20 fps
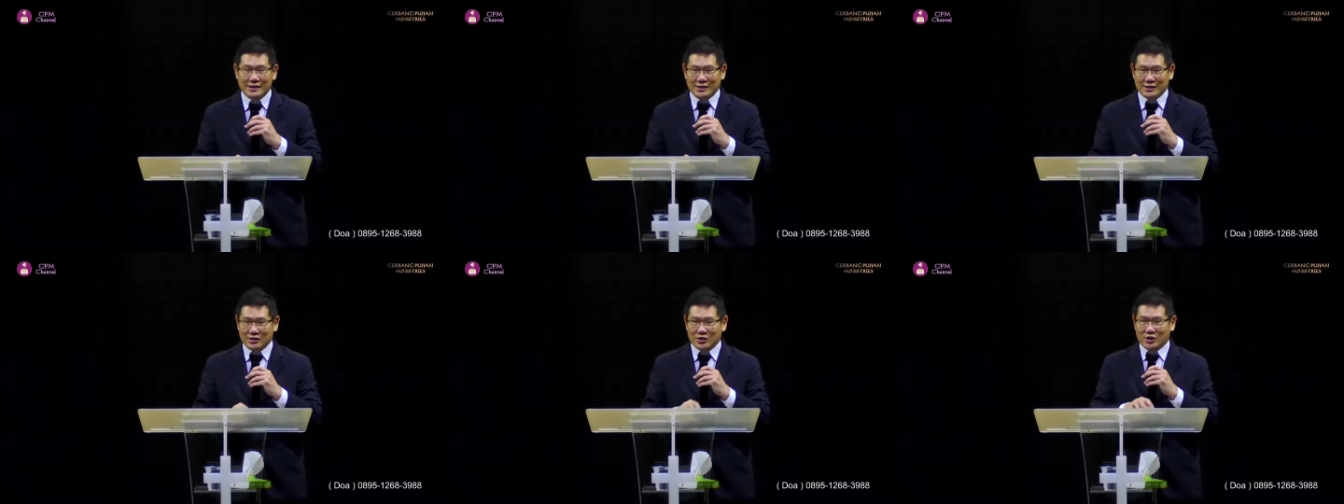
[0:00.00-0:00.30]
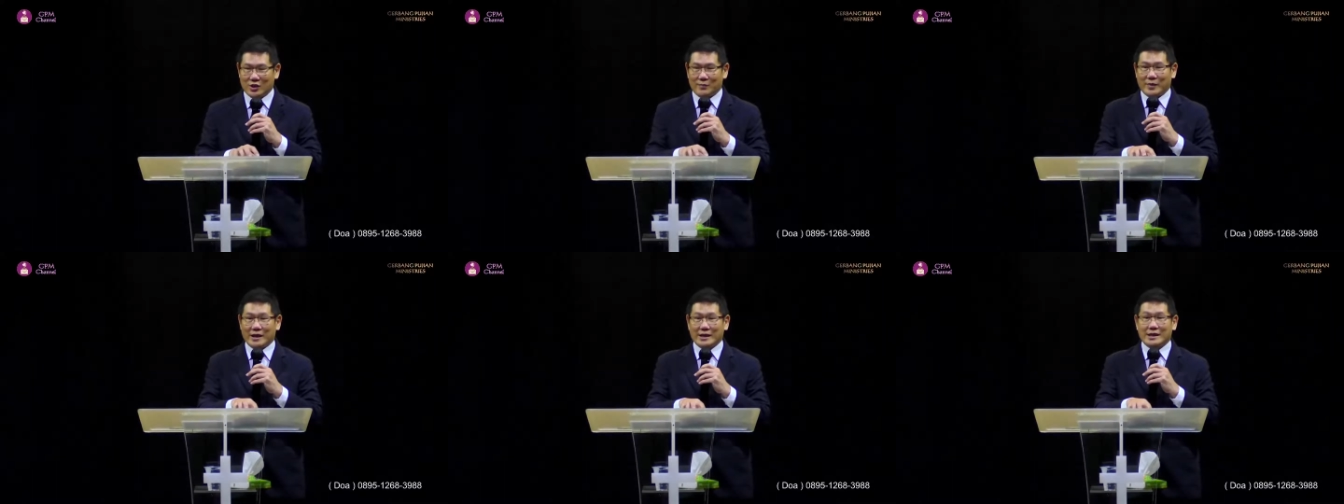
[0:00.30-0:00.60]

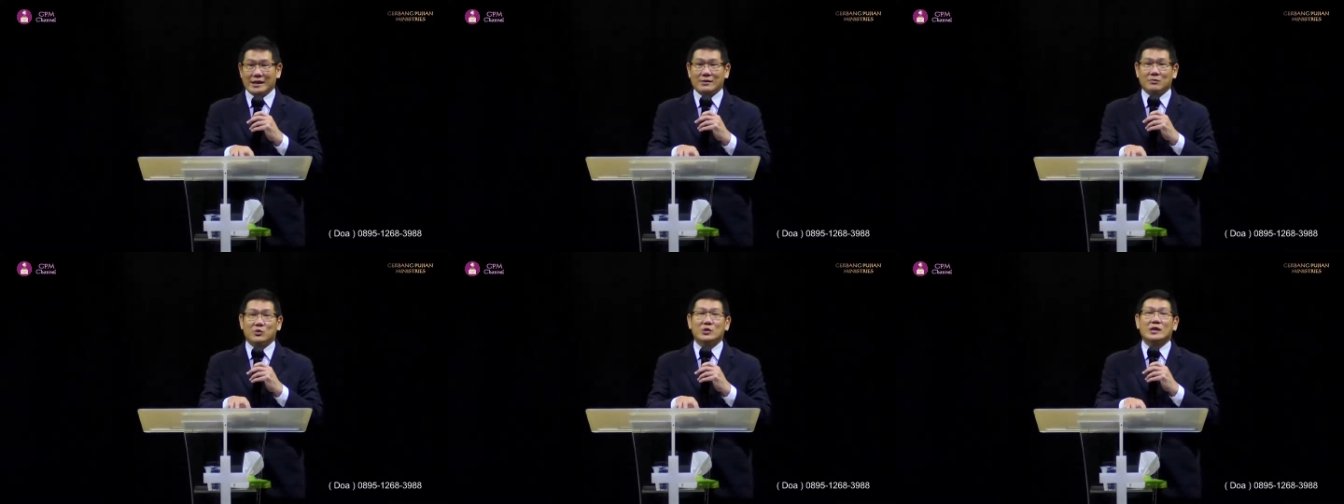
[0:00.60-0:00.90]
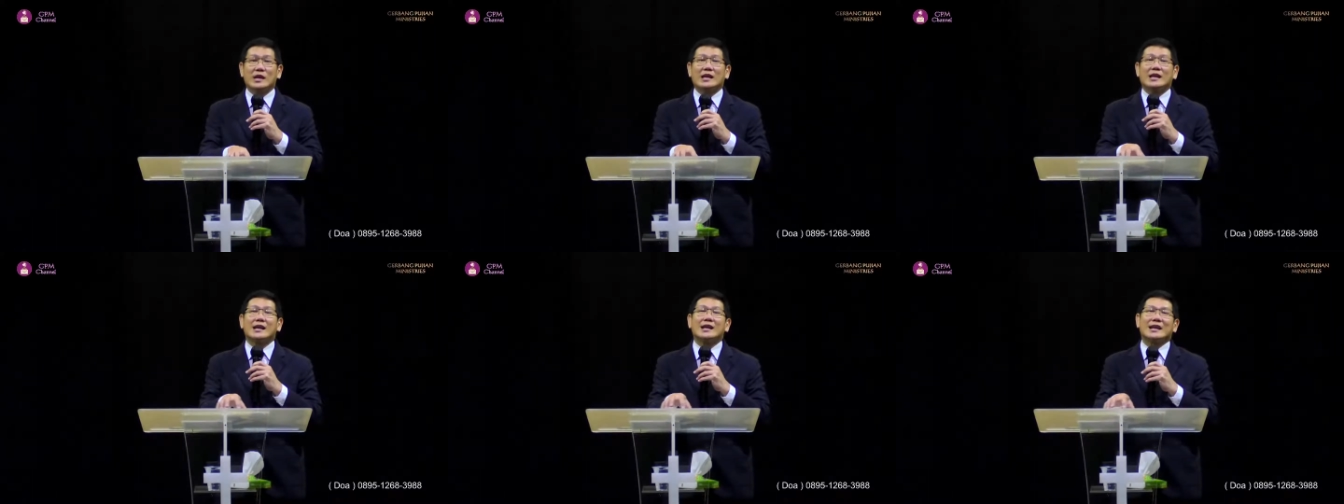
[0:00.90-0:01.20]
sudah banyak
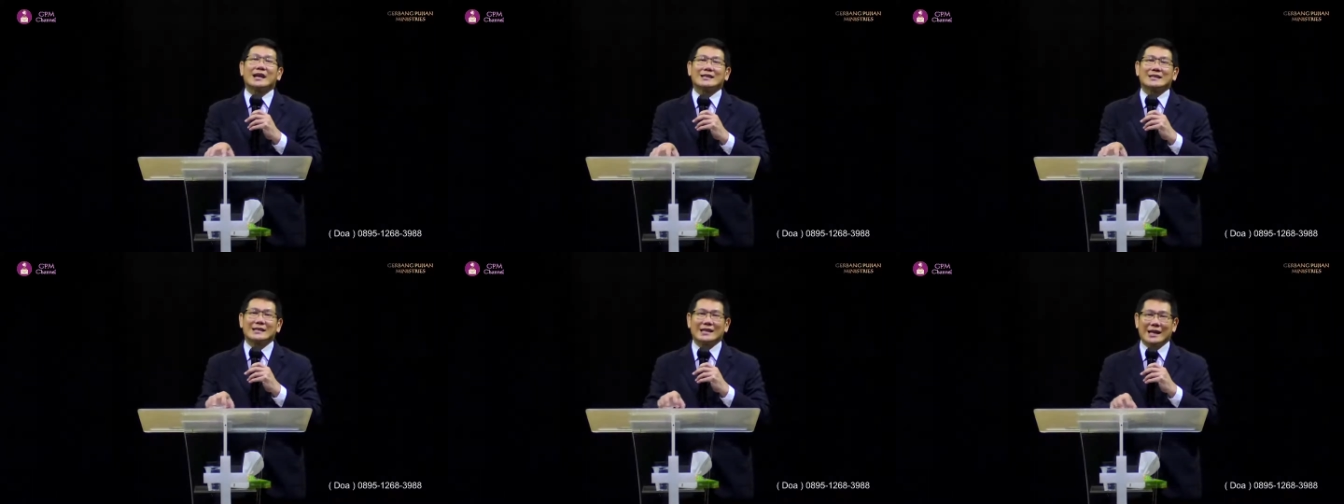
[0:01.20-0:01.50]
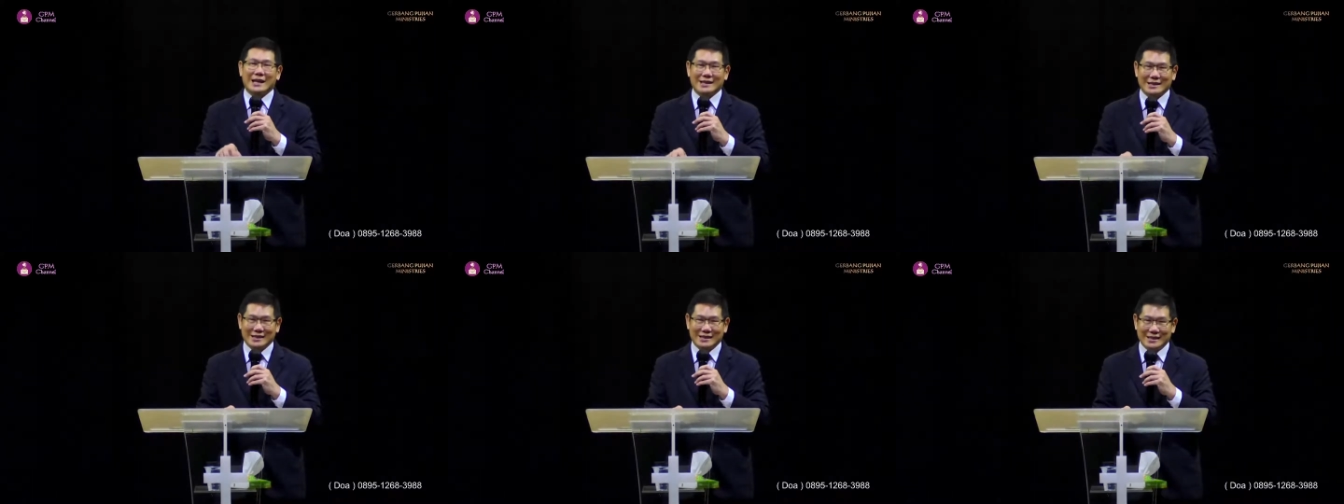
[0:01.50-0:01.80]
punya kekasih
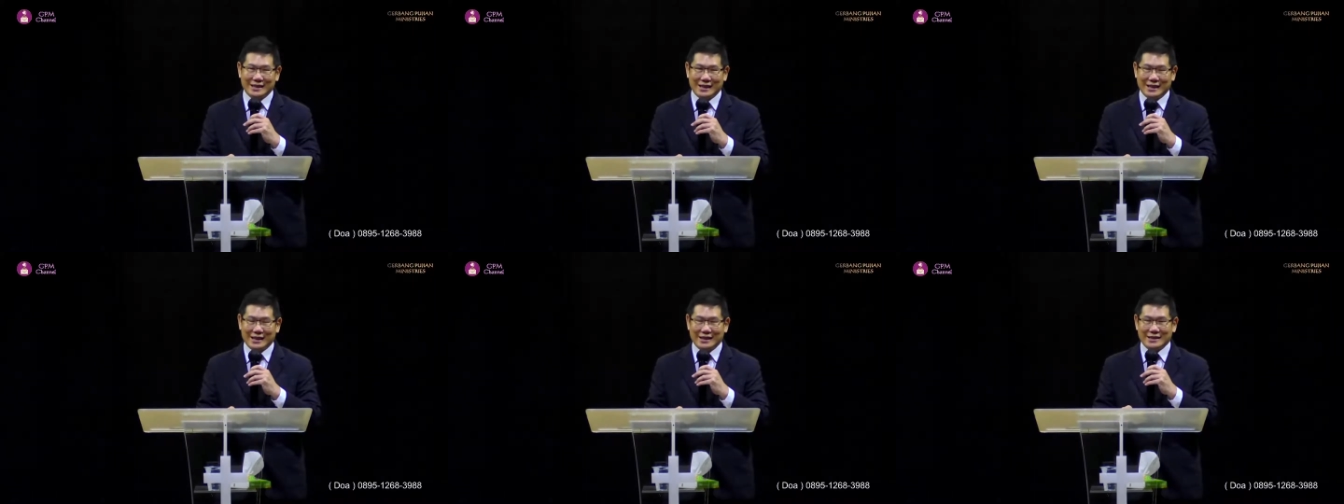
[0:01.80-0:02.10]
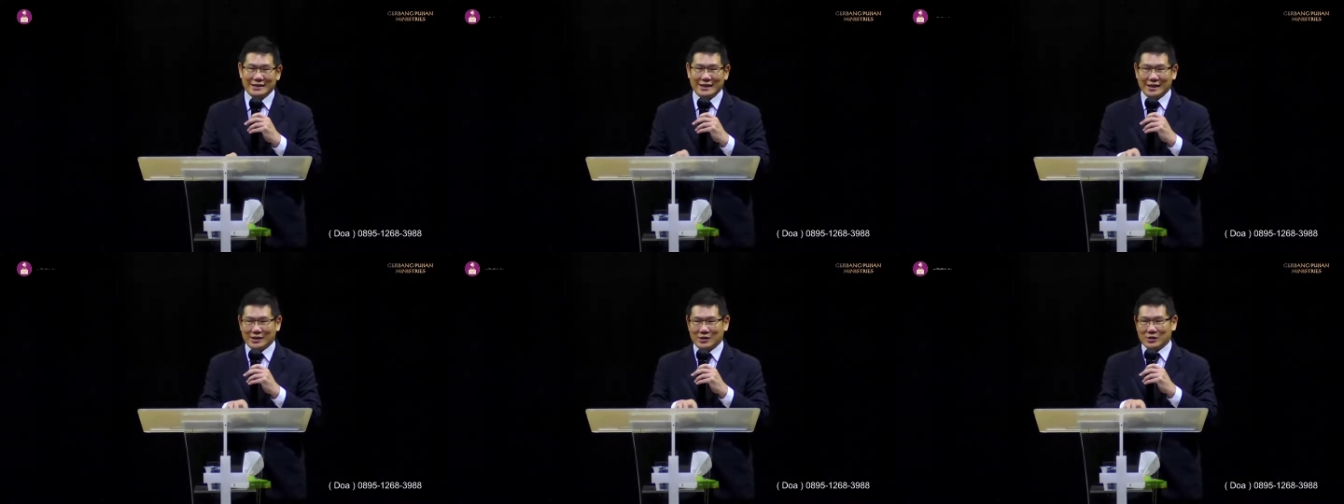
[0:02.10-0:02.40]
hatinya,
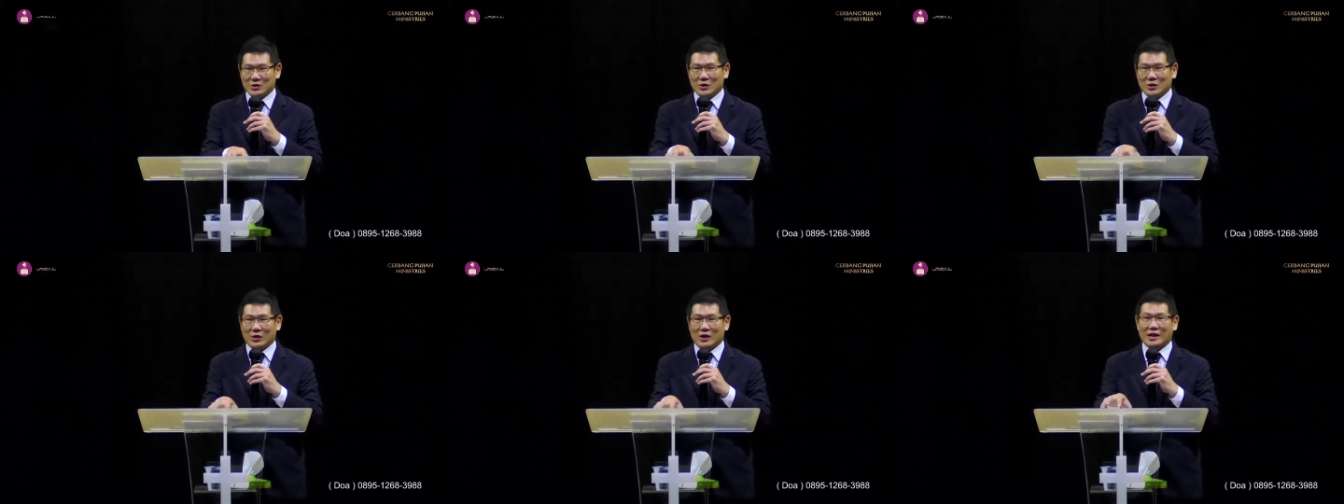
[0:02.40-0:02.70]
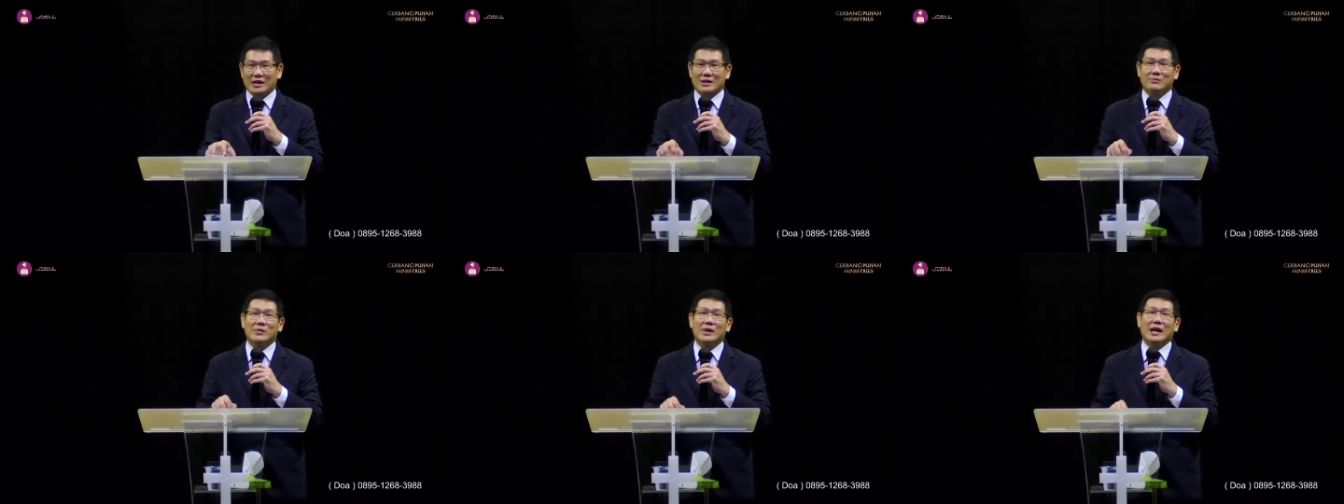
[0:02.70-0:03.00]
yaitu seorang
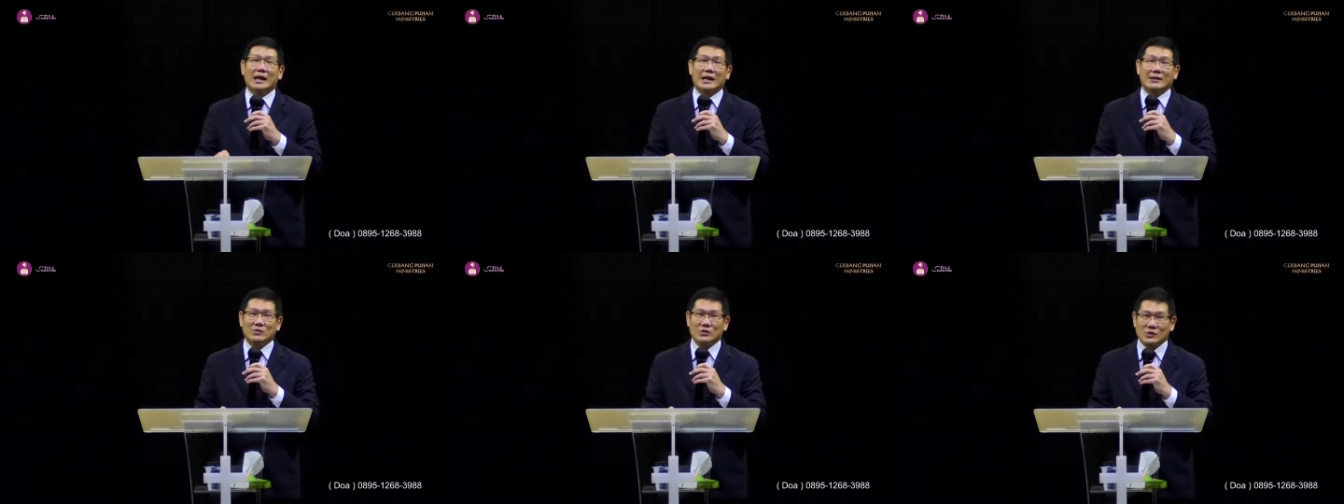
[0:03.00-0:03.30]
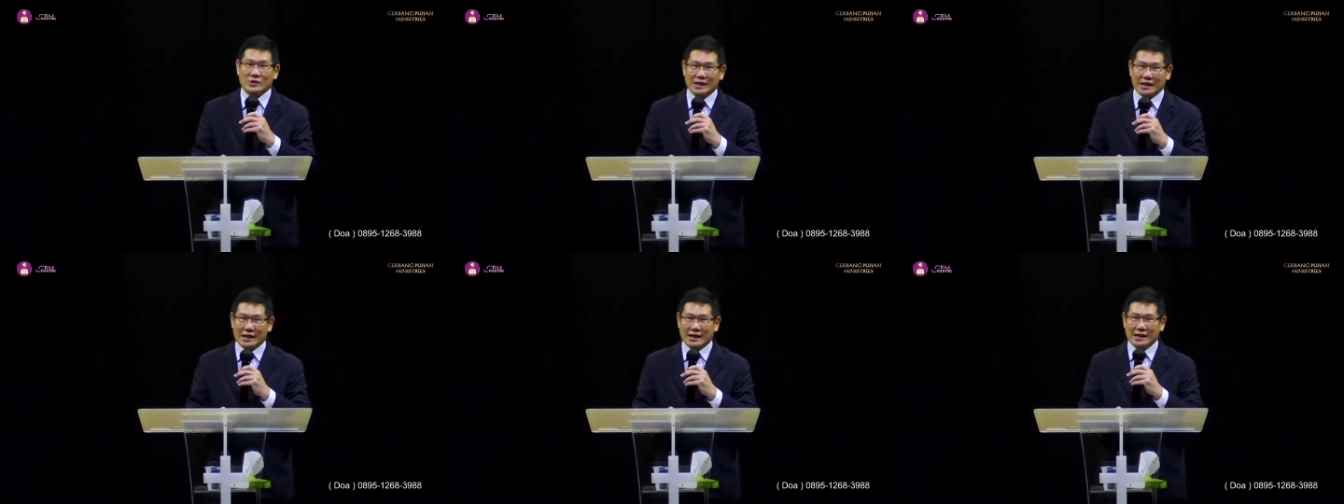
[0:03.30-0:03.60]
gembala
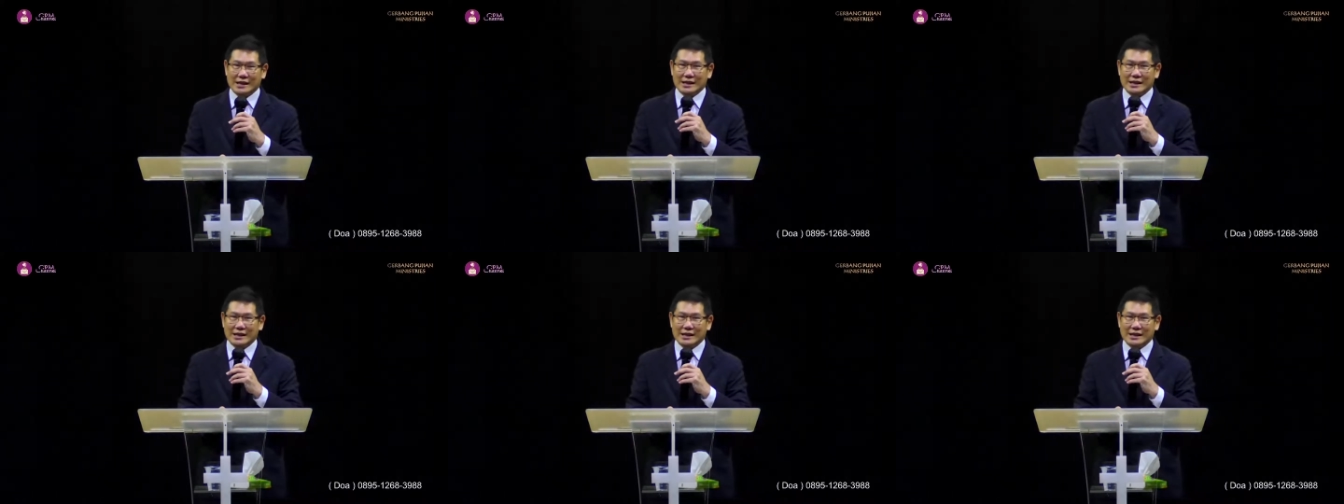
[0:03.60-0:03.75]
muda.